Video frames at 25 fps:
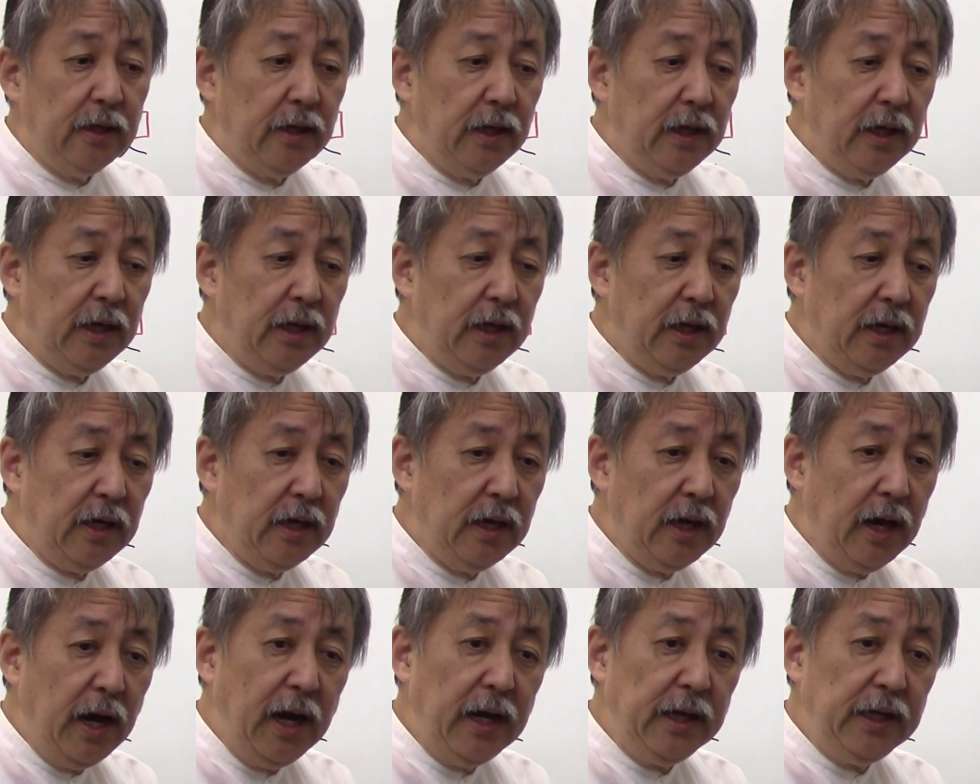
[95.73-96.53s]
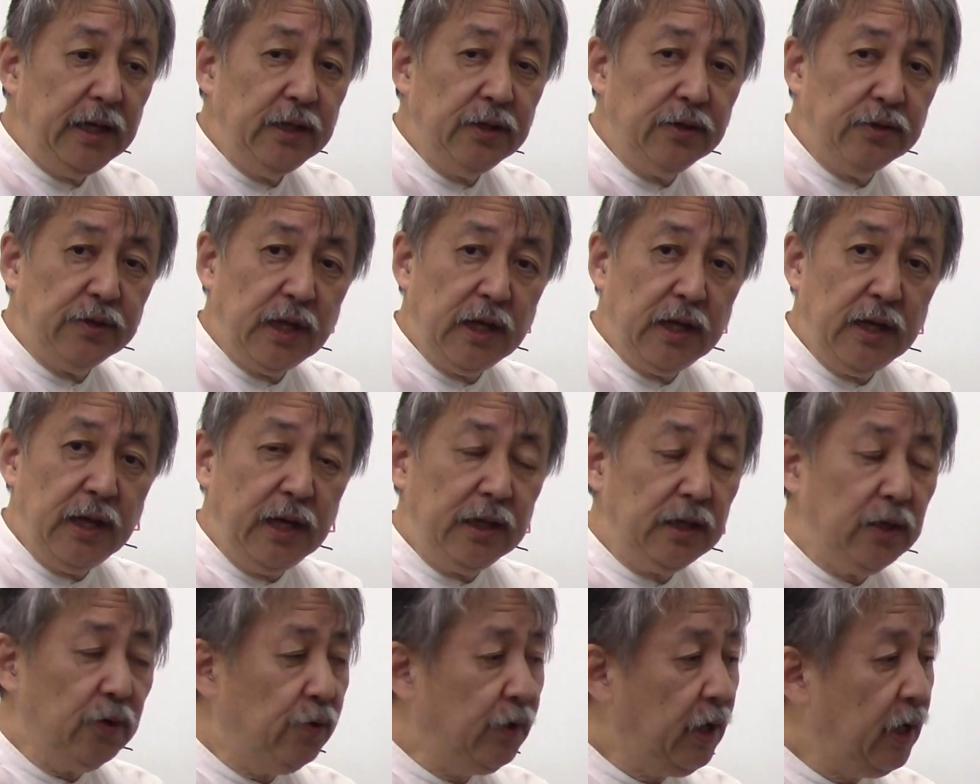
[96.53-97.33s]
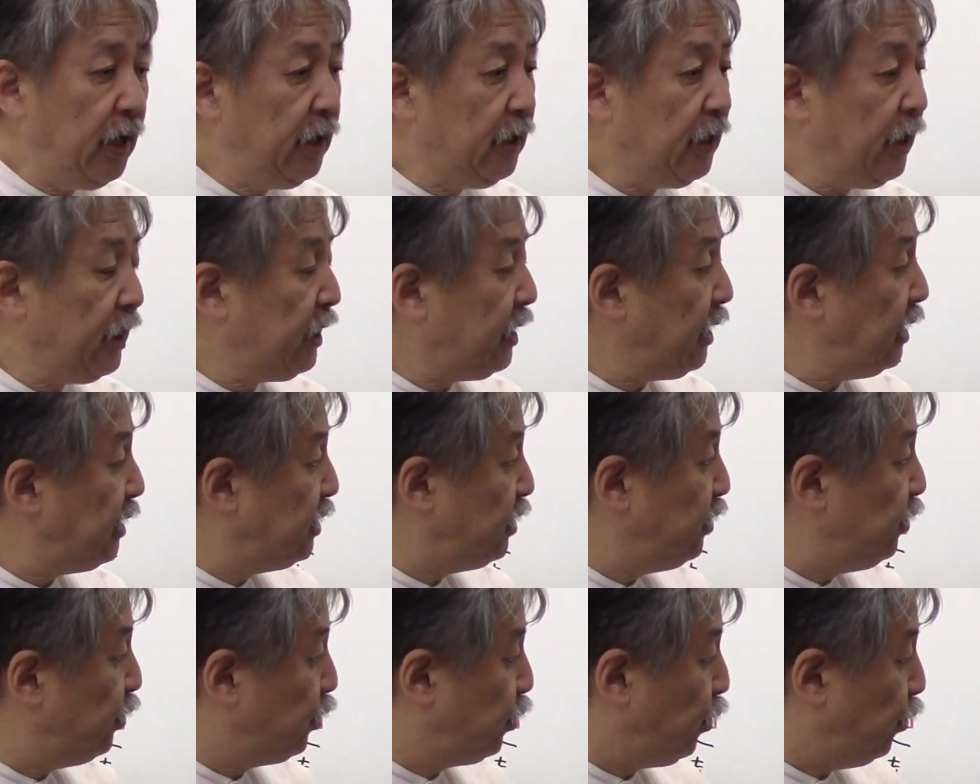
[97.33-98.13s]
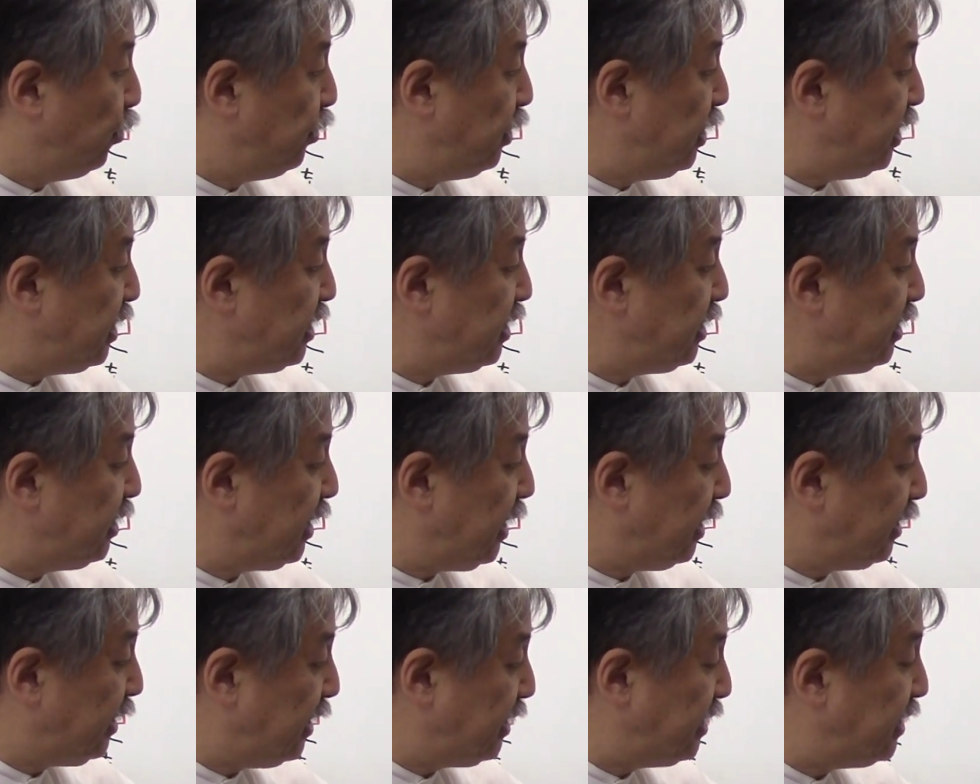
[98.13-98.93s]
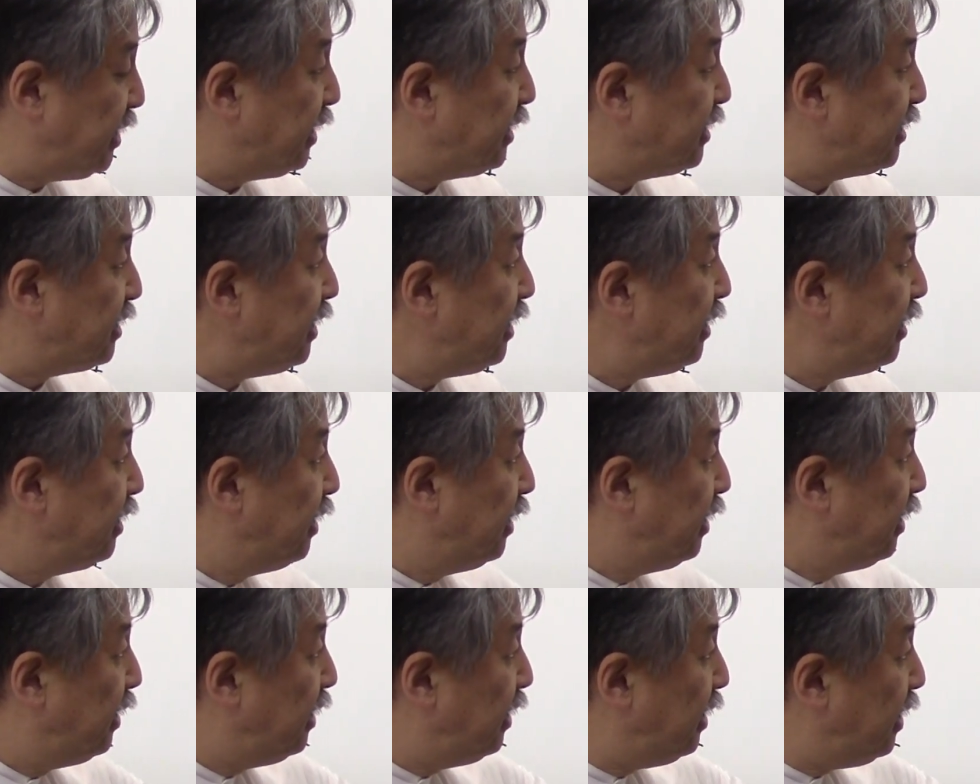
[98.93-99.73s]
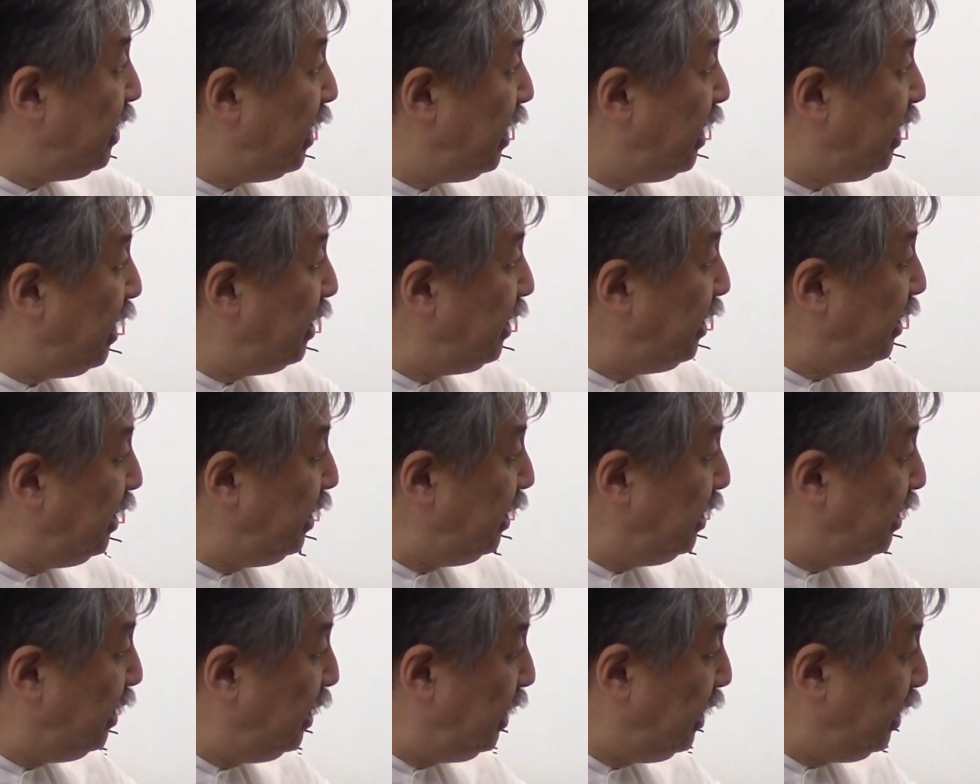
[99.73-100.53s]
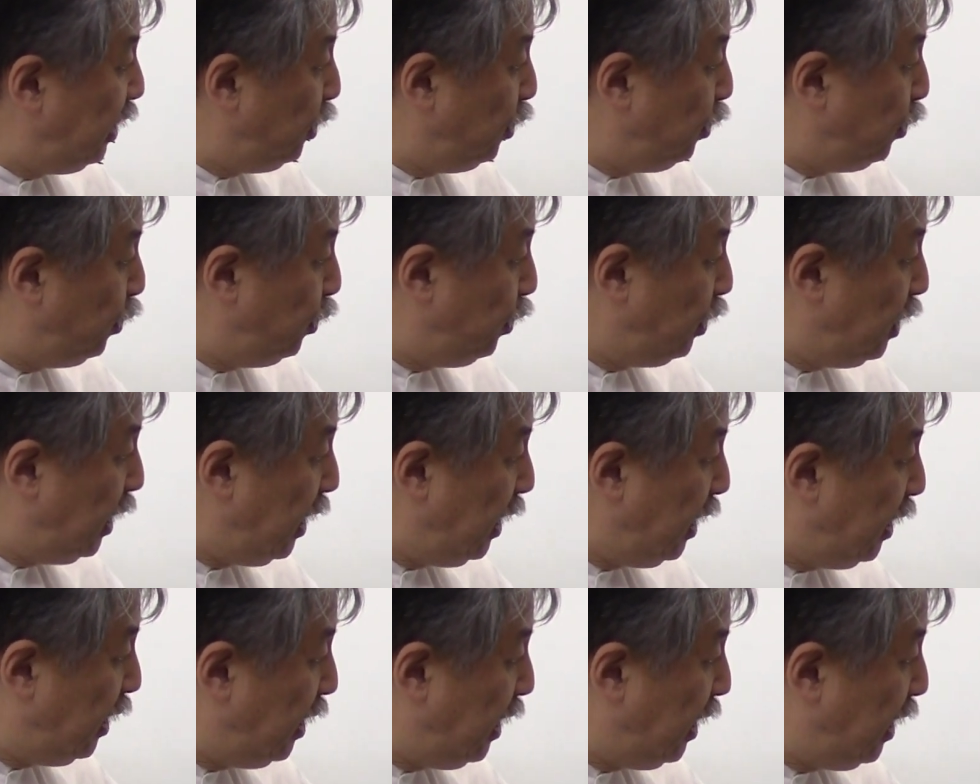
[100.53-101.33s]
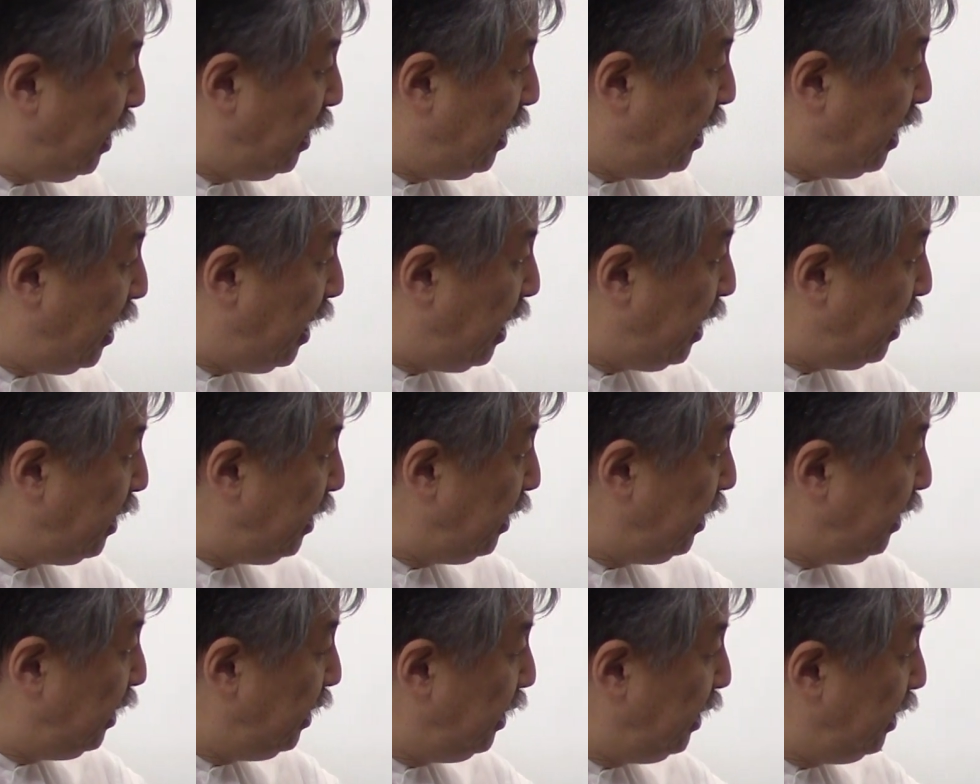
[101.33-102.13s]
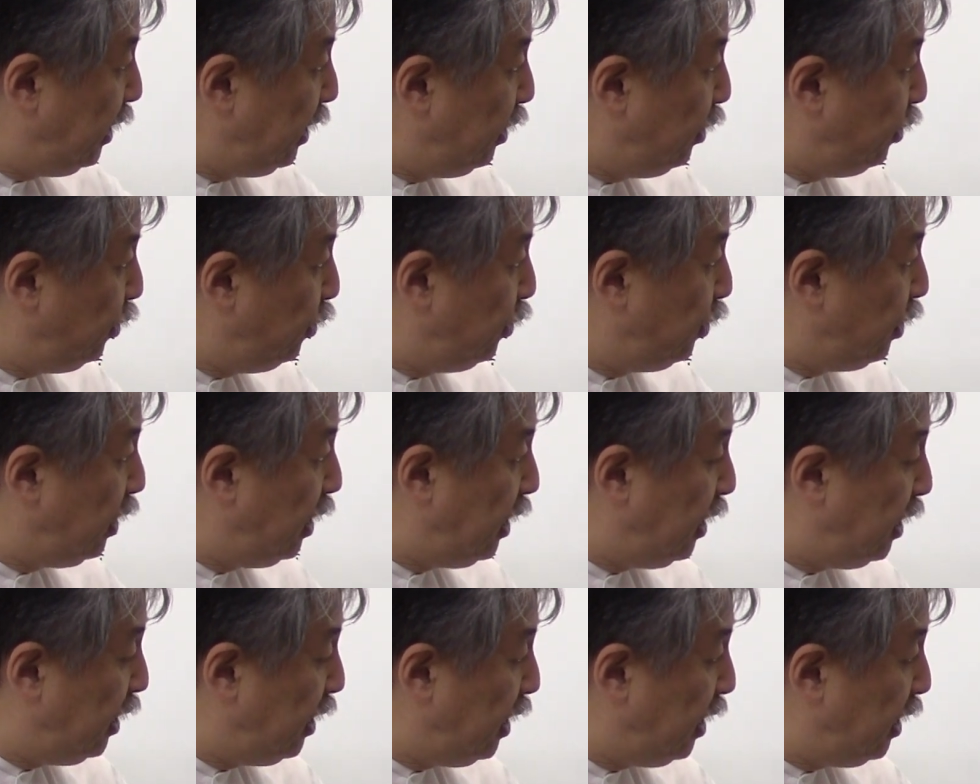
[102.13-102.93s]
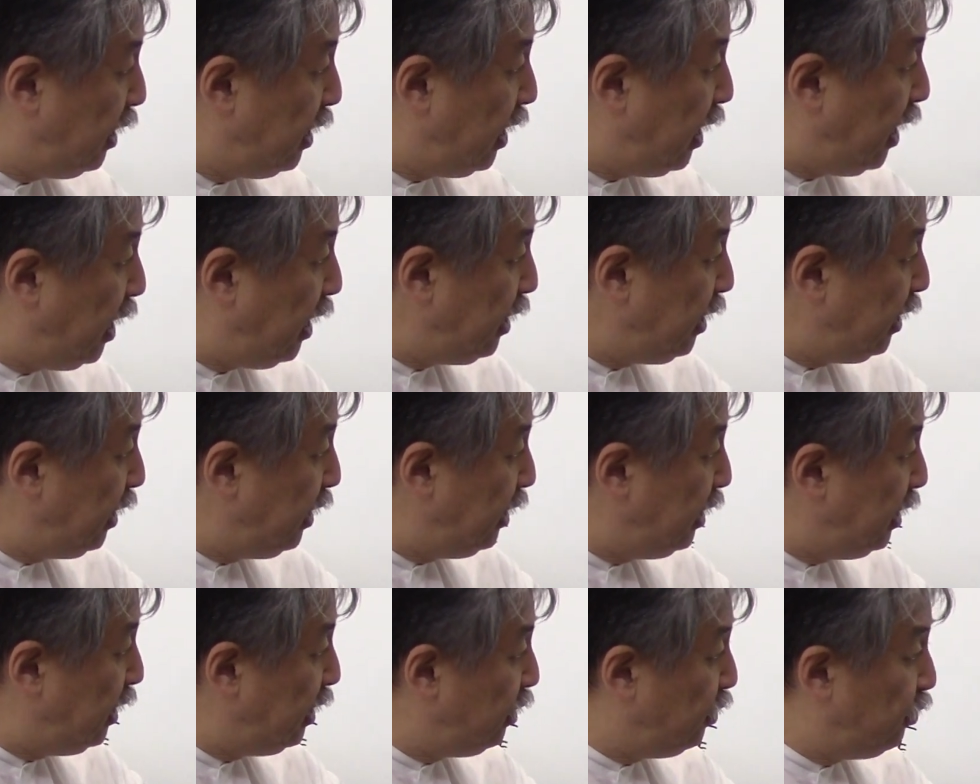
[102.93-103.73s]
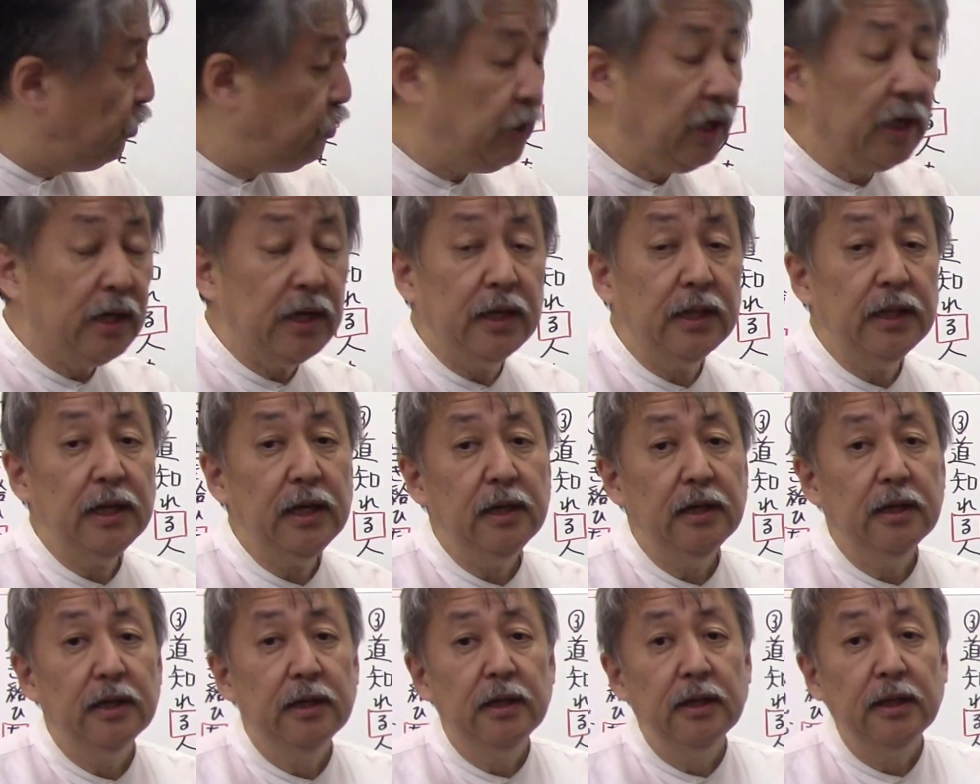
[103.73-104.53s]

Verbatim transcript: えー、ありのね、ラ行変革活用と同じ形なんですね。ラリリルレレ、ラリリルレレ、ラリリルレレね。